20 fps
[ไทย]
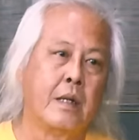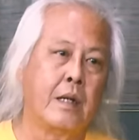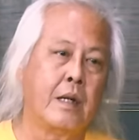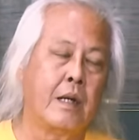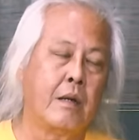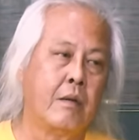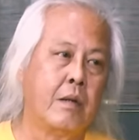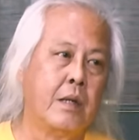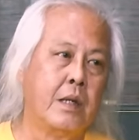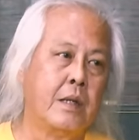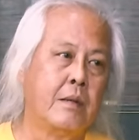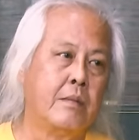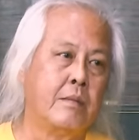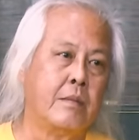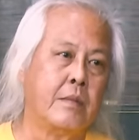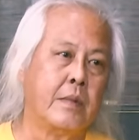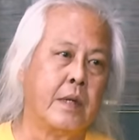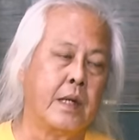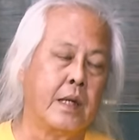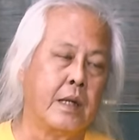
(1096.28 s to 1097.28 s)
ก็เราเริ่ม
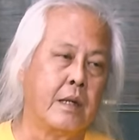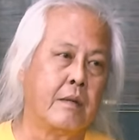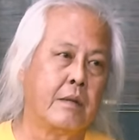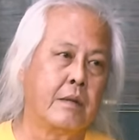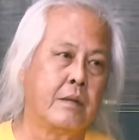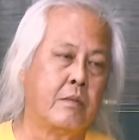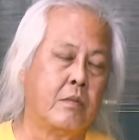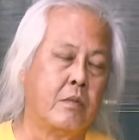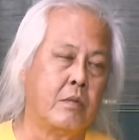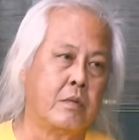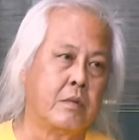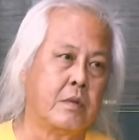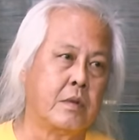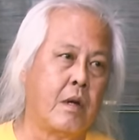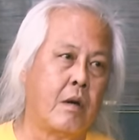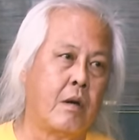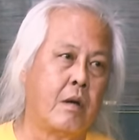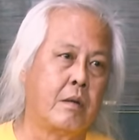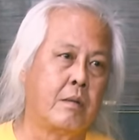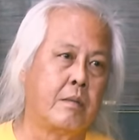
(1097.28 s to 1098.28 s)
เห็นว่าวง
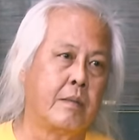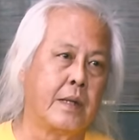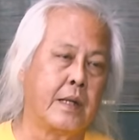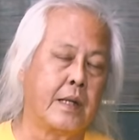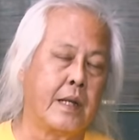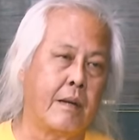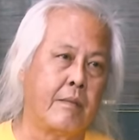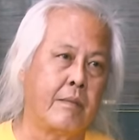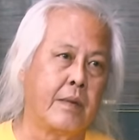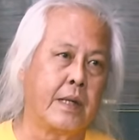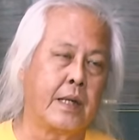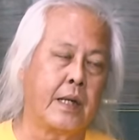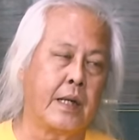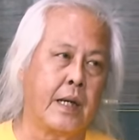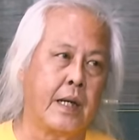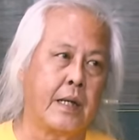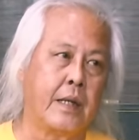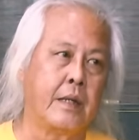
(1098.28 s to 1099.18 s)
นอกมันทำกันยังไง